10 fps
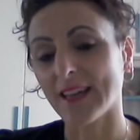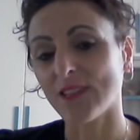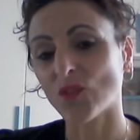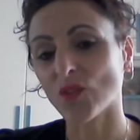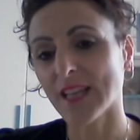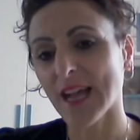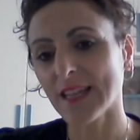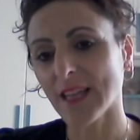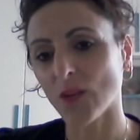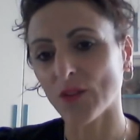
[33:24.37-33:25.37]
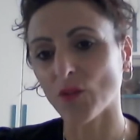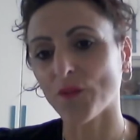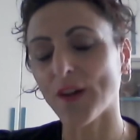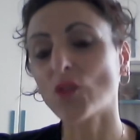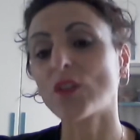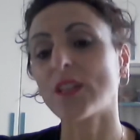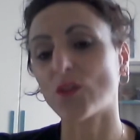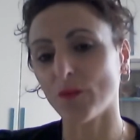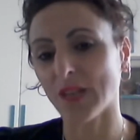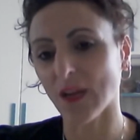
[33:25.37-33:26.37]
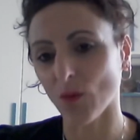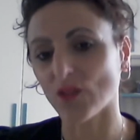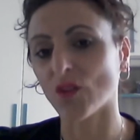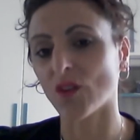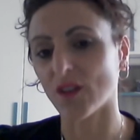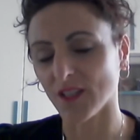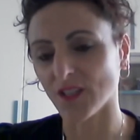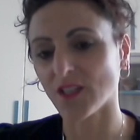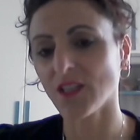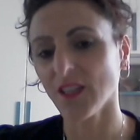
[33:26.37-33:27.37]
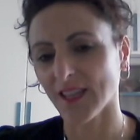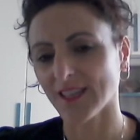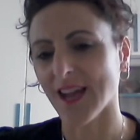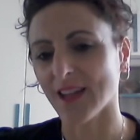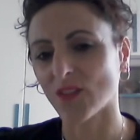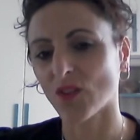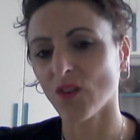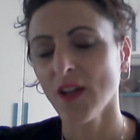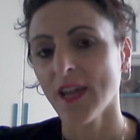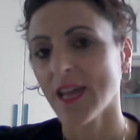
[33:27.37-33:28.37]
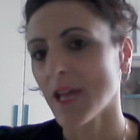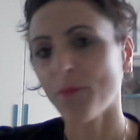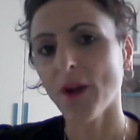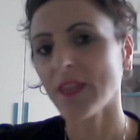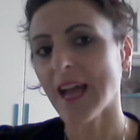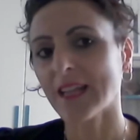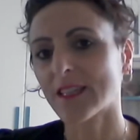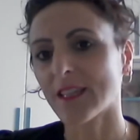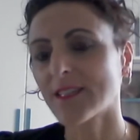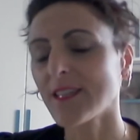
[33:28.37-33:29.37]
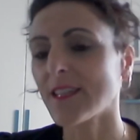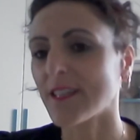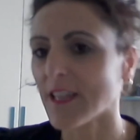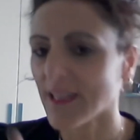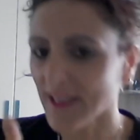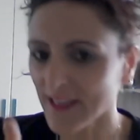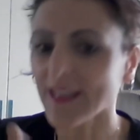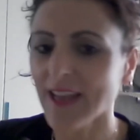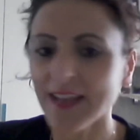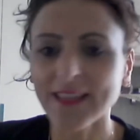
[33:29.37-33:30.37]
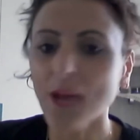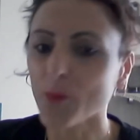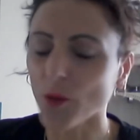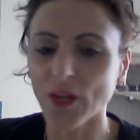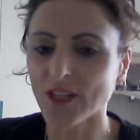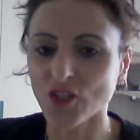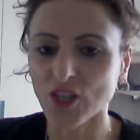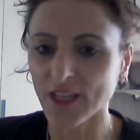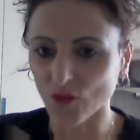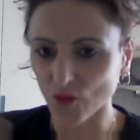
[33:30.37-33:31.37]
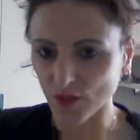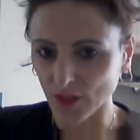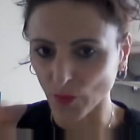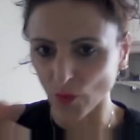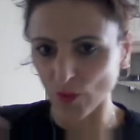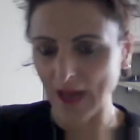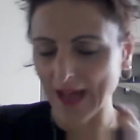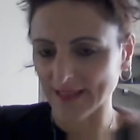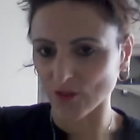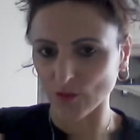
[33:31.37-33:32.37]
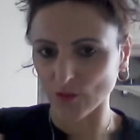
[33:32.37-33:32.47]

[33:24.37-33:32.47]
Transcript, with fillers: in Toscana l'hanno fatto nel 2014, mm. esatto, e poi gli altri, sì, in, in, realtà proprio al centro tipo Lazio,